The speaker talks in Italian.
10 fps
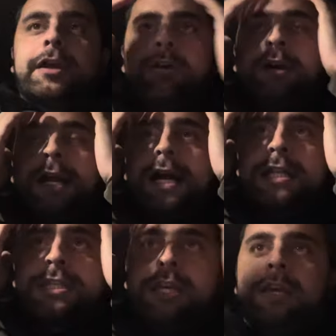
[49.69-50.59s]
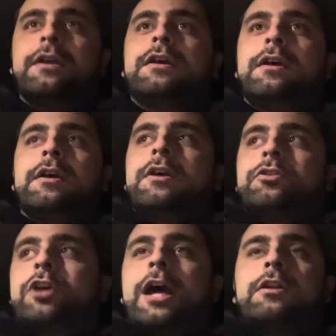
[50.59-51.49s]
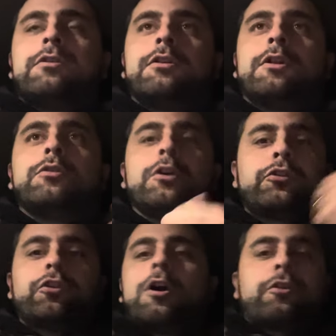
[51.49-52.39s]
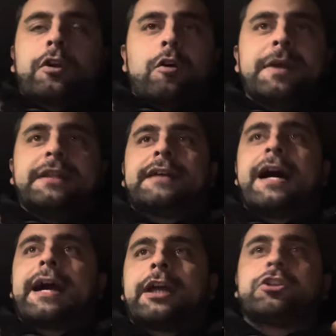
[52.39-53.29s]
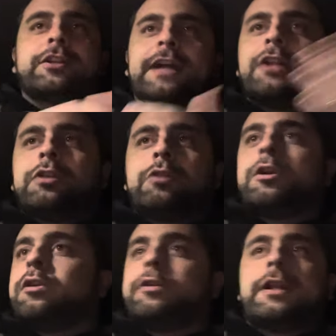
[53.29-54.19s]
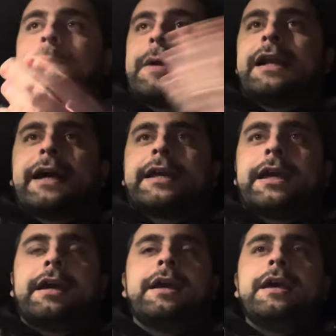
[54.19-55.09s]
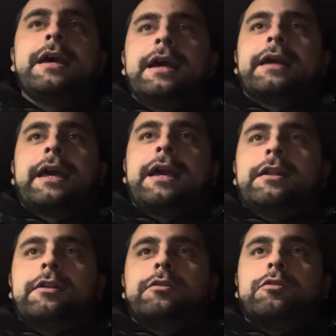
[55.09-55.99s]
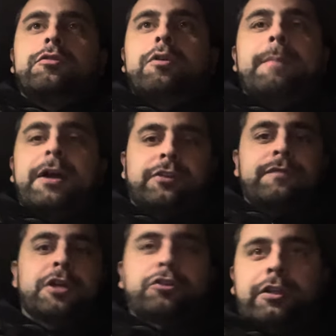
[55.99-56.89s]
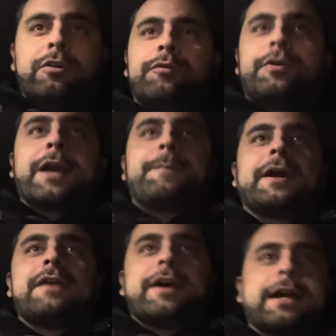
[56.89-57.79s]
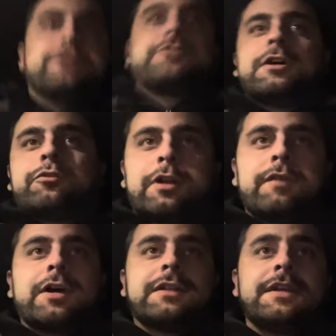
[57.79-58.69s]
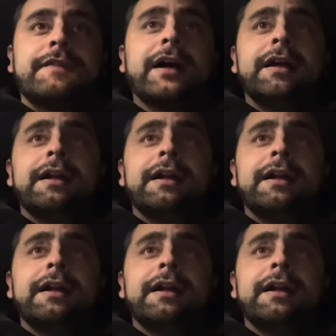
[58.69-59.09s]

Io ragazzi cioè, n- non so cosa commentare, c'è tanto di quello da parlare che, che eh, non basta il viaggio che devo fare per arrivare a distrazione lavorativa.